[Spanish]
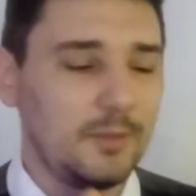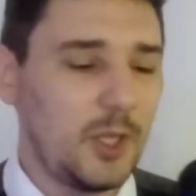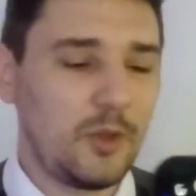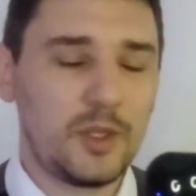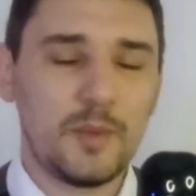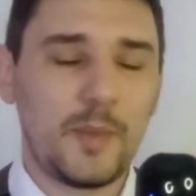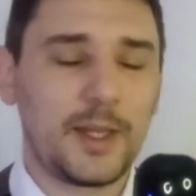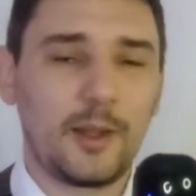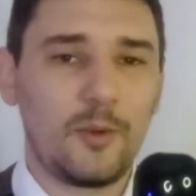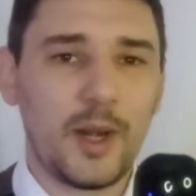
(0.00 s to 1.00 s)
esto es
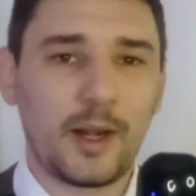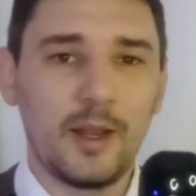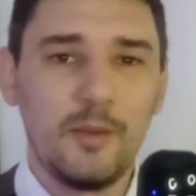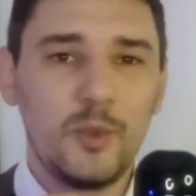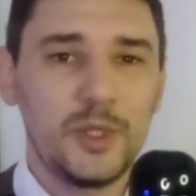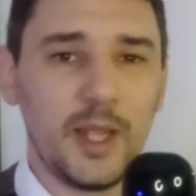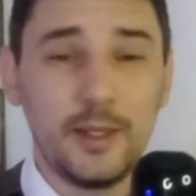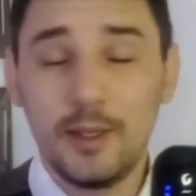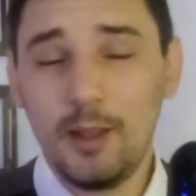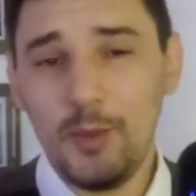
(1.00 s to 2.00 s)
espectacular, es muy
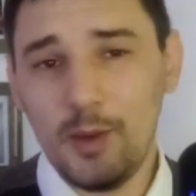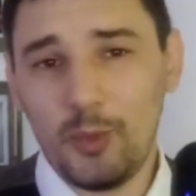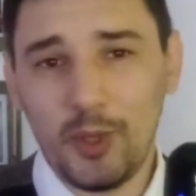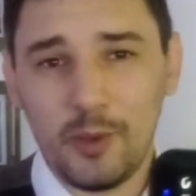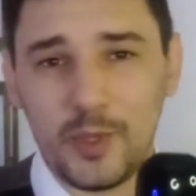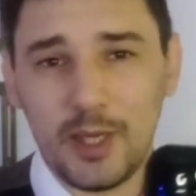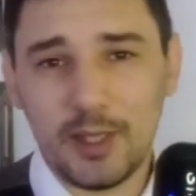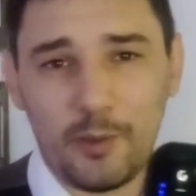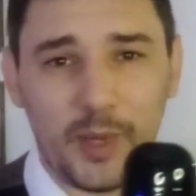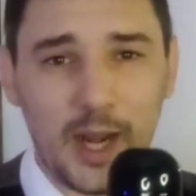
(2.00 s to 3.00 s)
sexy, también la podés
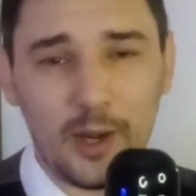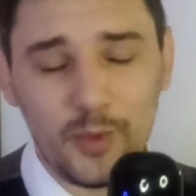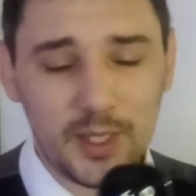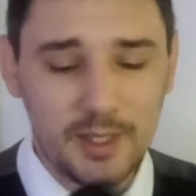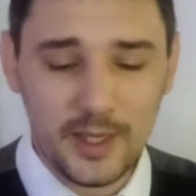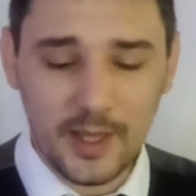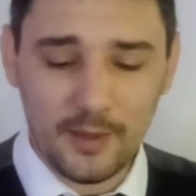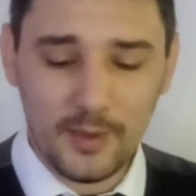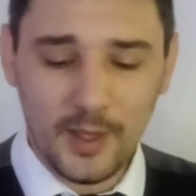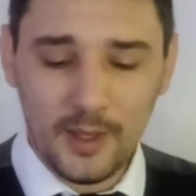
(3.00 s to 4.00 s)
utilizar para alguna
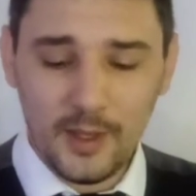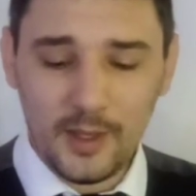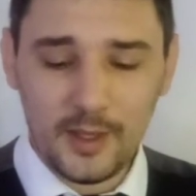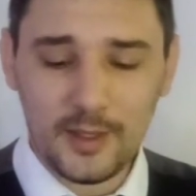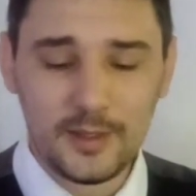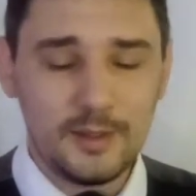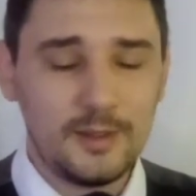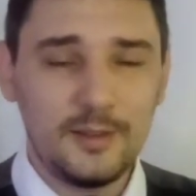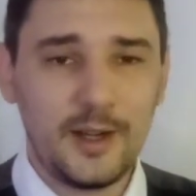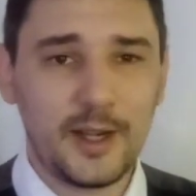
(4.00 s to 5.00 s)
cita,
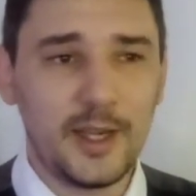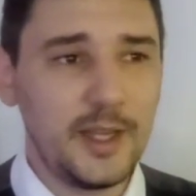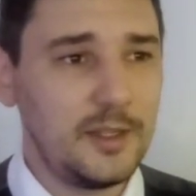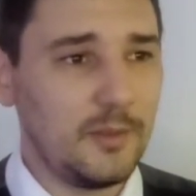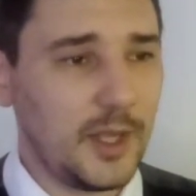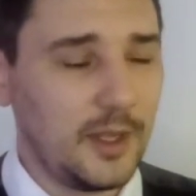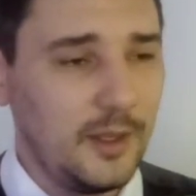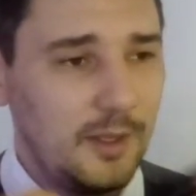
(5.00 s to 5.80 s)
es riquísima,